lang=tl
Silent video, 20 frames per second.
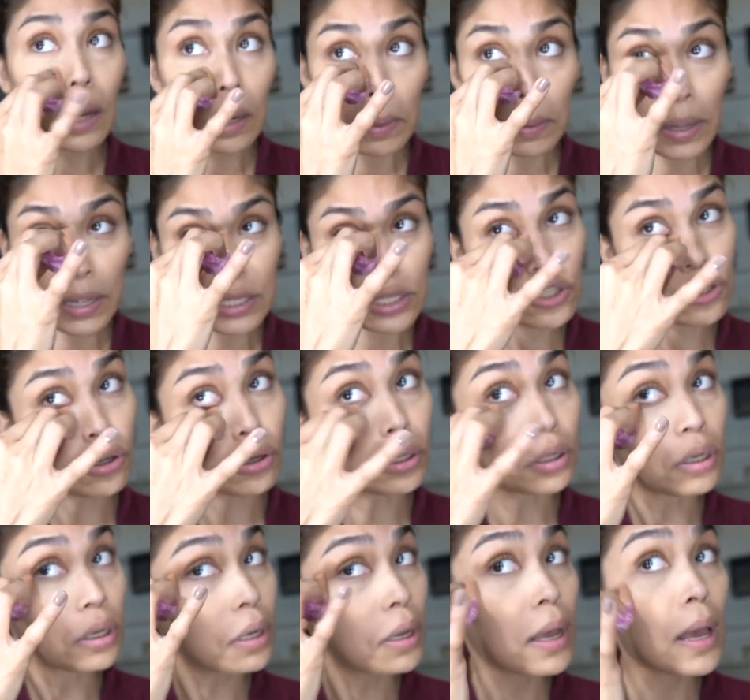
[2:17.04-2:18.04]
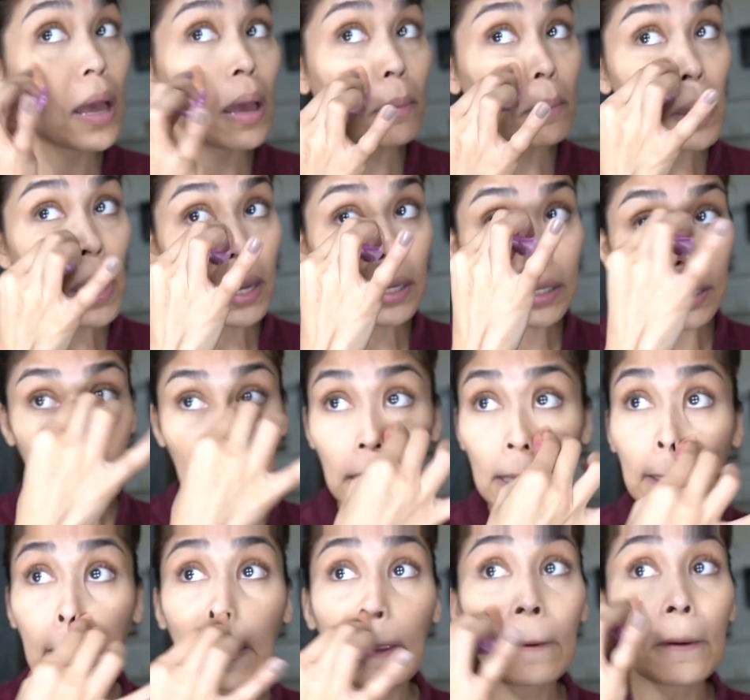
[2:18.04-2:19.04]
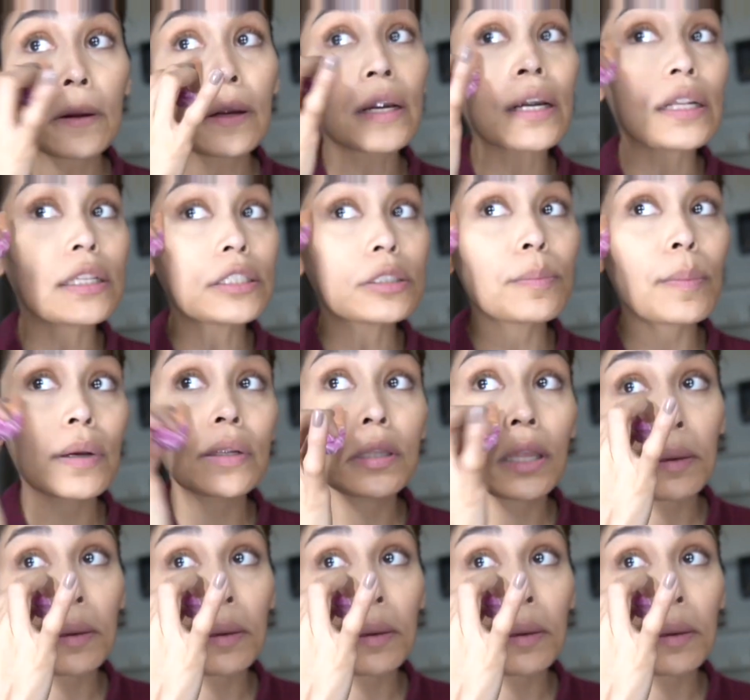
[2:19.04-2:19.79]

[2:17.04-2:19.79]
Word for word: Question. Bakit kaya tayong girls, pag